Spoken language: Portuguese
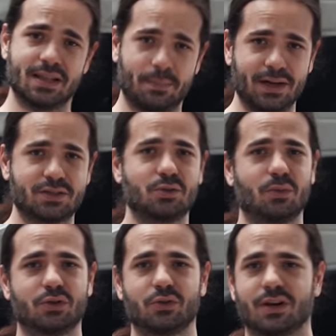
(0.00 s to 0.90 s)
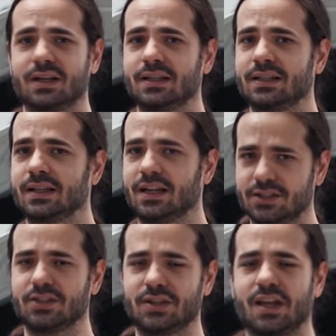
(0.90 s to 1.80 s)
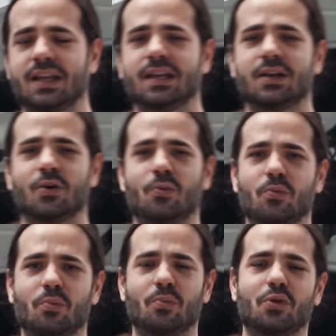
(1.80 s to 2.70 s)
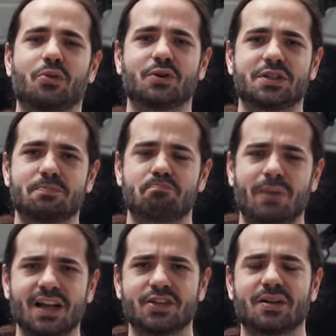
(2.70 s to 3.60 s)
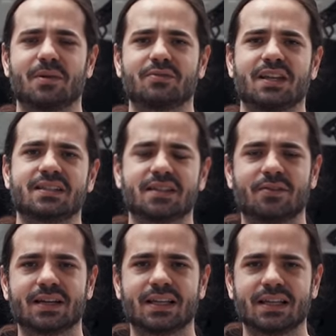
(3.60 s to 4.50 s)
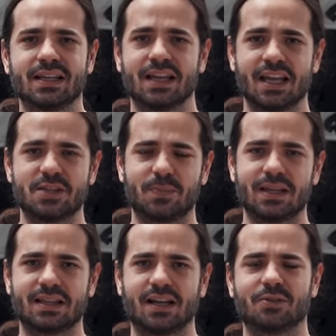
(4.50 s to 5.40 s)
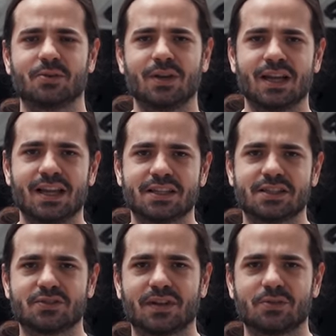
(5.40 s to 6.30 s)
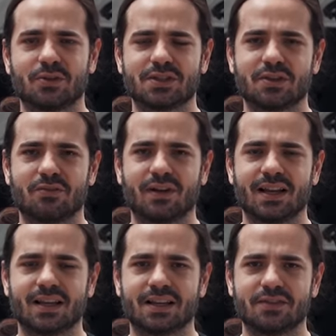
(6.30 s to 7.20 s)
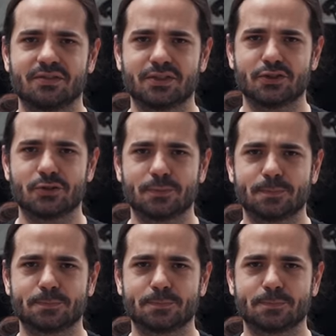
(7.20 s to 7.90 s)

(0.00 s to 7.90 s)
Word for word: Na parte do motor, a gente tem um motor de baixa manutenção aqui, respeitado esses fatores que eu falei aqui no vídeo.